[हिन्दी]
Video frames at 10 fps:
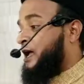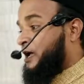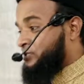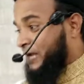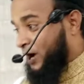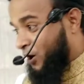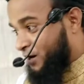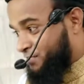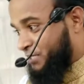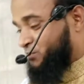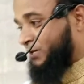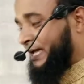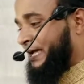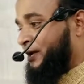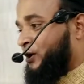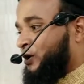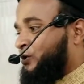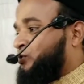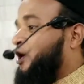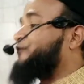भी जरा गौर से सुनिए
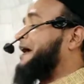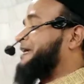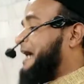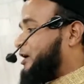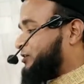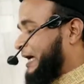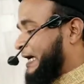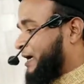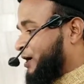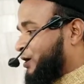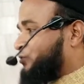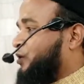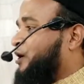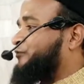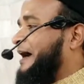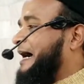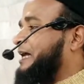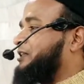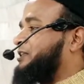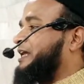तोहफा क्या होता है तोहफा
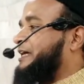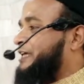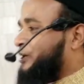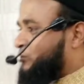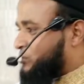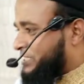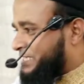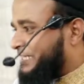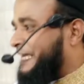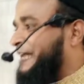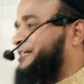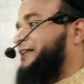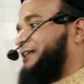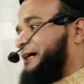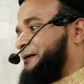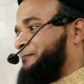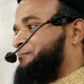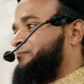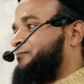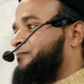दिल की खुशी से दिया जाता है
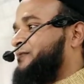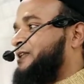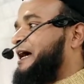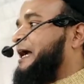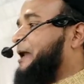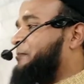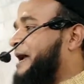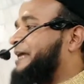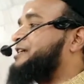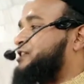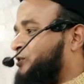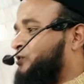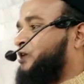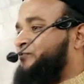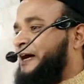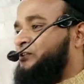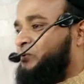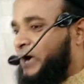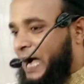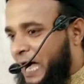अगर मैं किसी को तोहफा
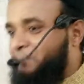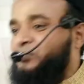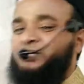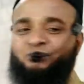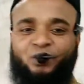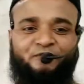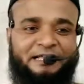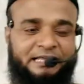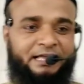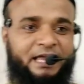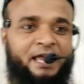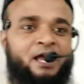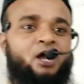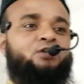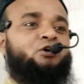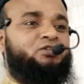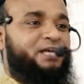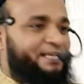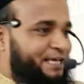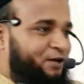दूंगा आप मुझे तोहफा देंगे तो
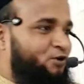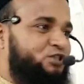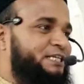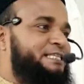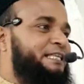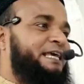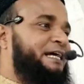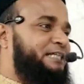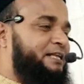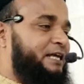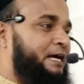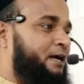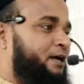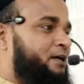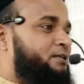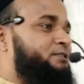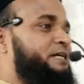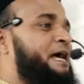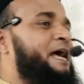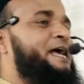दिल की खुशी से दिया जाता है
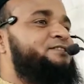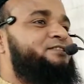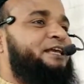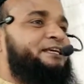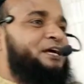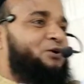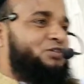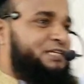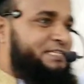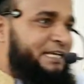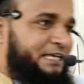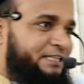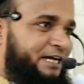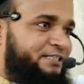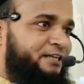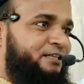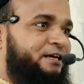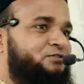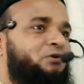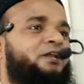जहेज दिल की खुशी से नहीं दिया
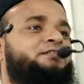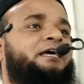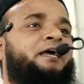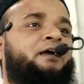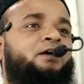जाता सुन लीजिए